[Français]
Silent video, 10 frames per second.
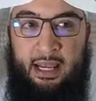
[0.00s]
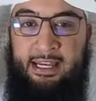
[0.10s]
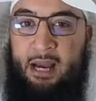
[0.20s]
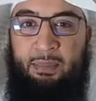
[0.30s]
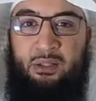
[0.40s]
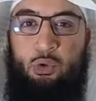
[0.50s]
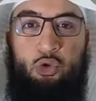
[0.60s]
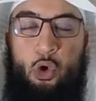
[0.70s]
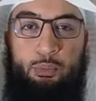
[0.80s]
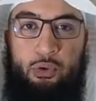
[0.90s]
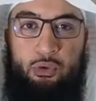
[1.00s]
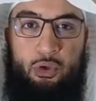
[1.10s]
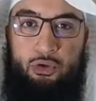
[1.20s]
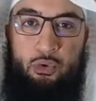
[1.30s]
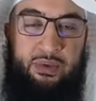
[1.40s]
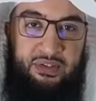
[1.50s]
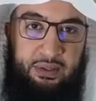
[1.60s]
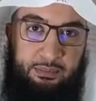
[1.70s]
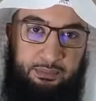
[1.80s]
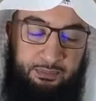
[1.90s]
Et il n'y a pas d'autre but que
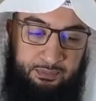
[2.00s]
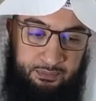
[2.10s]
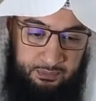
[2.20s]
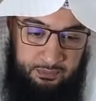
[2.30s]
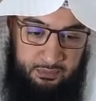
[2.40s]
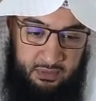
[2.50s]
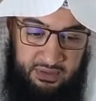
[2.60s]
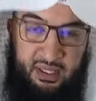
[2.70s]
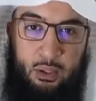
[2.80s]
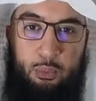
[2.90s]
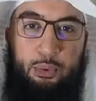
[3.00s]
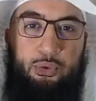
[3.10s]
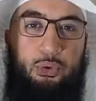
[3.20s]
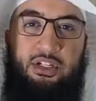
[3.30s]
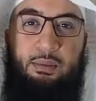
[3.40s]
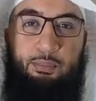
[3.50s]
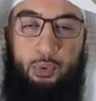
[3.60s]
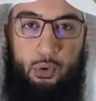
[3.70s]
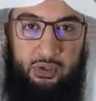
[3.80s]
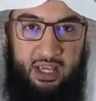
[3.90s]
celui-ci. C'est le but ultime
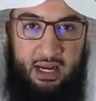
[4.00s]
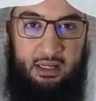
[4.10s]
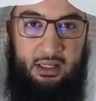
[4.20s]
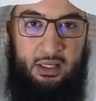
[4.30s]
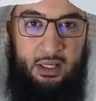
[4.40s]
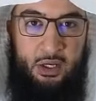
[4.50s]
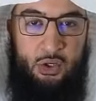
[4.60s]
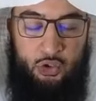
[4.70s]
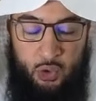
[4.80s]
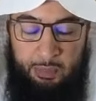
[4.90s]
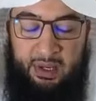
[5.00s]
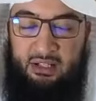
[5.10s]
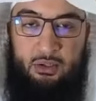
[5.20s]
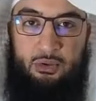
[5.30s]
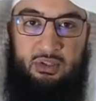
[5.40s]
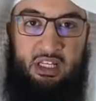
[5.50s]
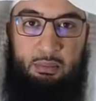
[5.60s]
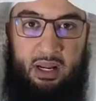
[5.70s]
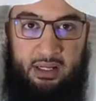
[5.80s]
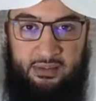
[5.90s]
pour lequel tu es présent sur
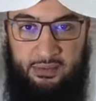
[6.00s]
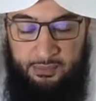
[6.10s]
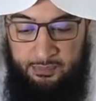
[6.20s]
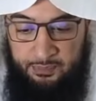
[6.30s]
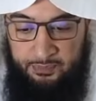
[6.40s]
cette planète.